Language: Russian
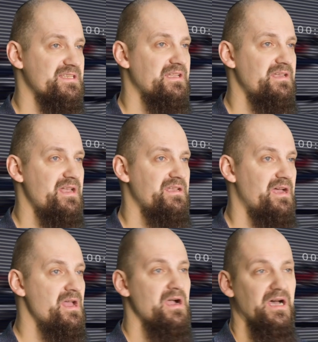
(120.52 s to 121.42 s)

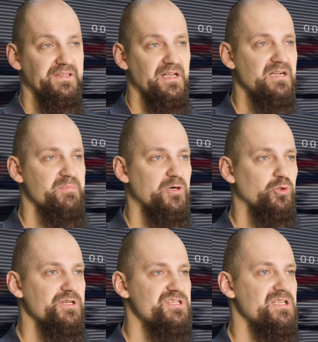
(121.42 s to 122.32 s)
расстояние, однако
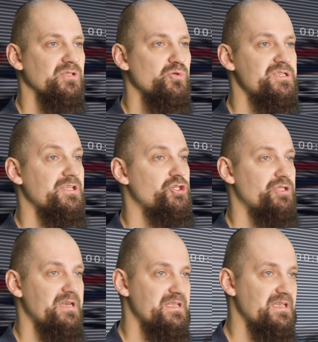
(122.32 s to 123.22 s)
поход растянулся на
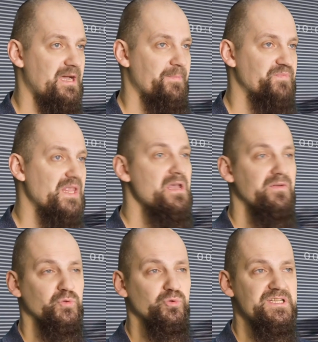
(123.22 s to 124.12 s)
4 дня.
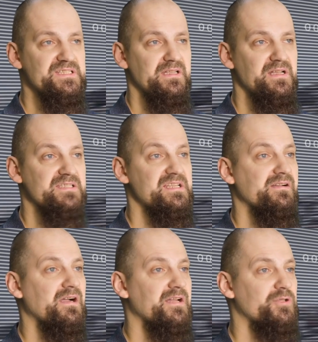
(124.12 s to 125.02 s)
В тундре стоял
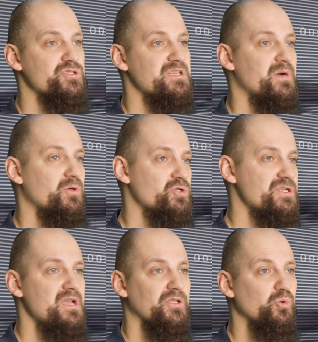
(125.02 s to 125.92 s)
40-градусный мороз,
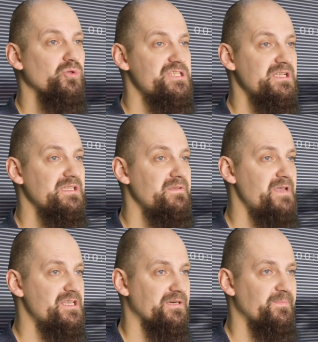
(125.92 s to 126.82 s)
дул сильный
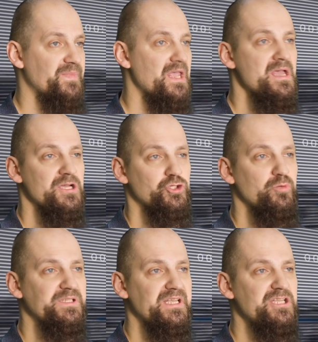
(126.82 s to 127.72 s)
ветер.
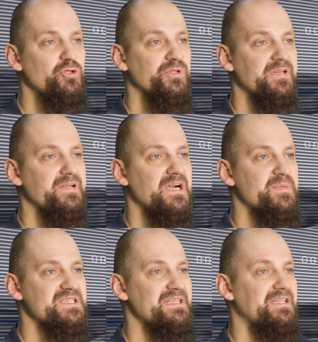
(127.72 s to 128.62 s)
Чтобы найти тундровика
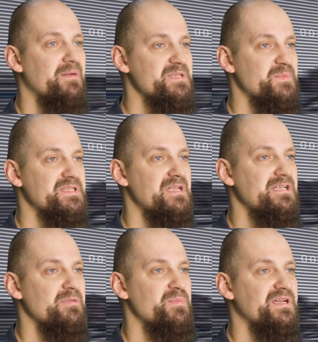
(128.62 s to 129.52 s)
по следам,
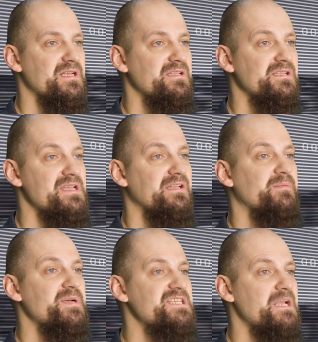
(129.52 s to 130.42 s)
спасателям приходилось
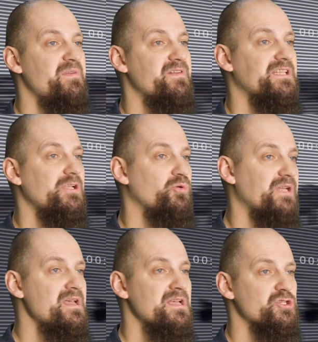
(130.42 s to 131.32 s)
лопастями
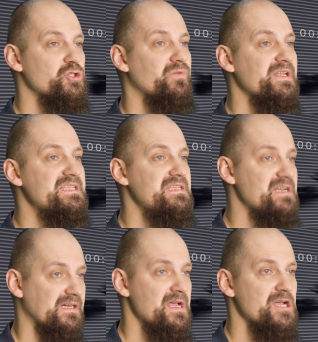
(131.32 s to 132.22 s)
вертолета сдувать
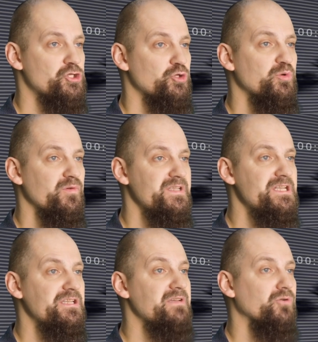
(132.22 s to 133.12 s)
снег, чтобы
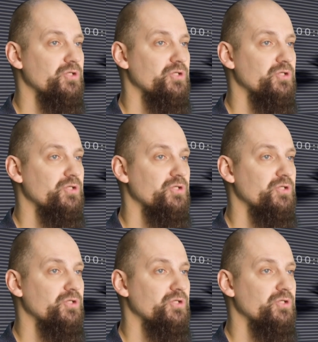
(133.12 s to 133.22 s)
увидеть его